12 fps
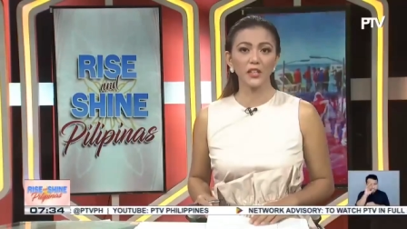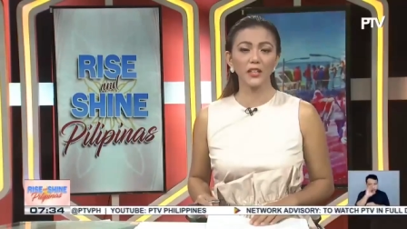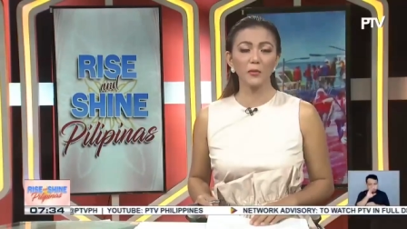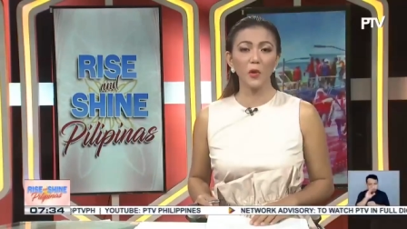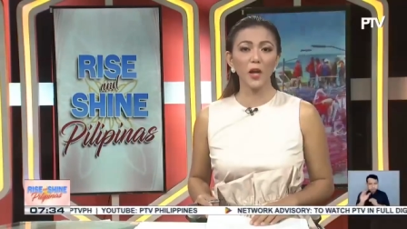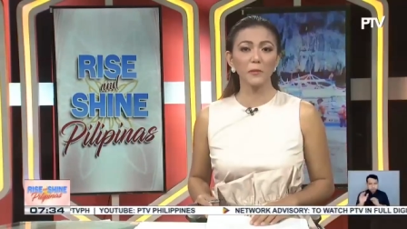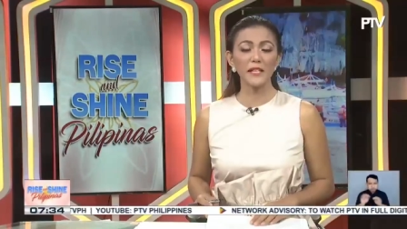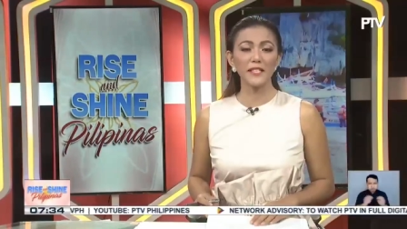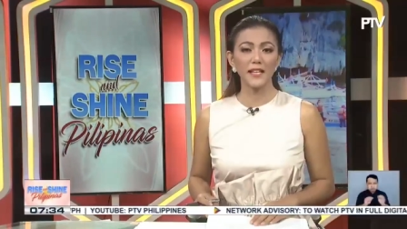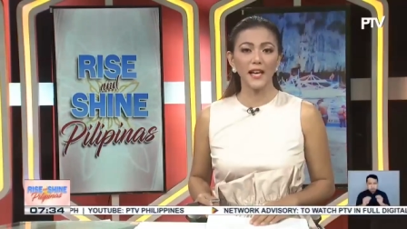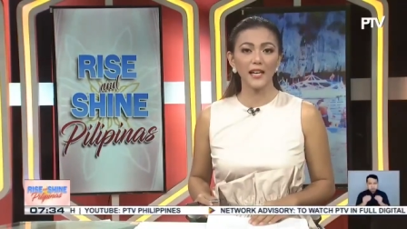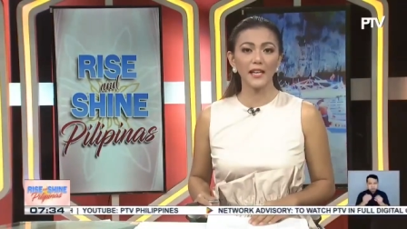ang kabuang
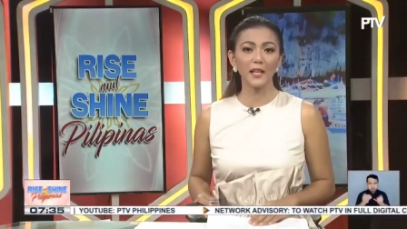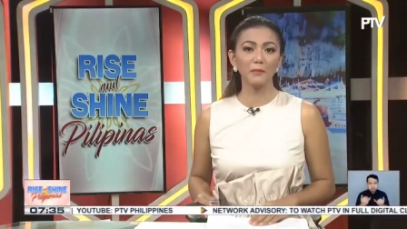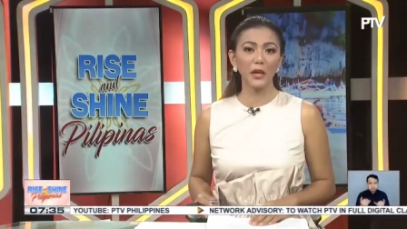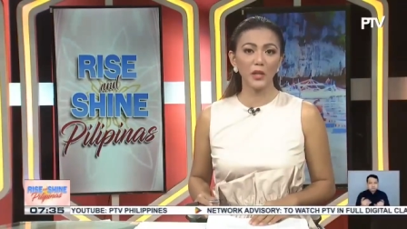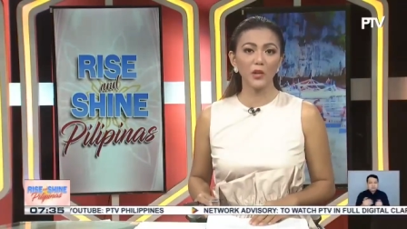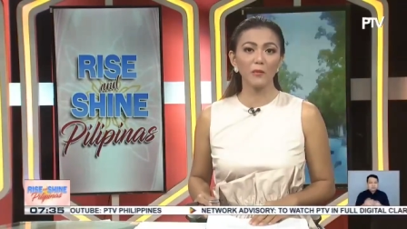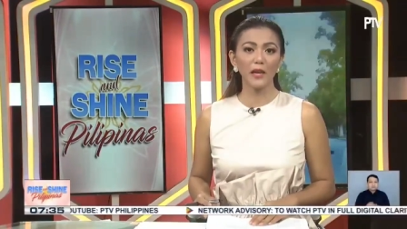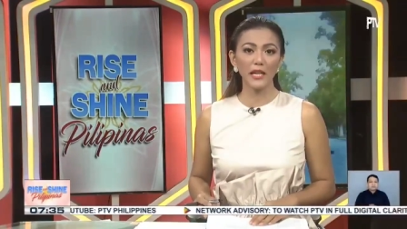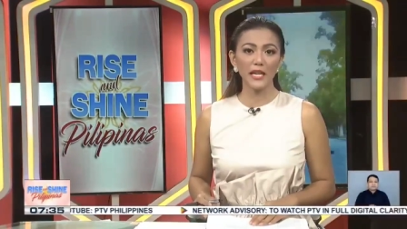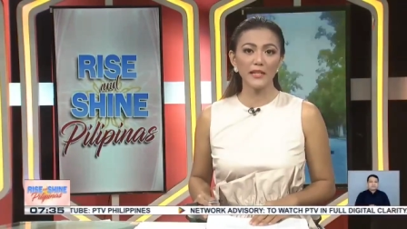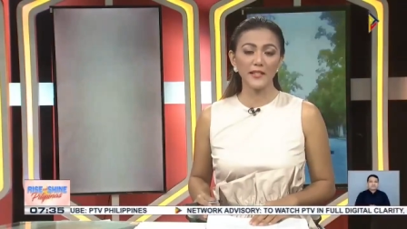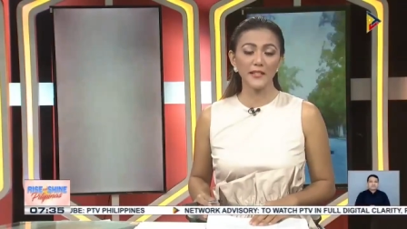pinsala ng Bagyong Maring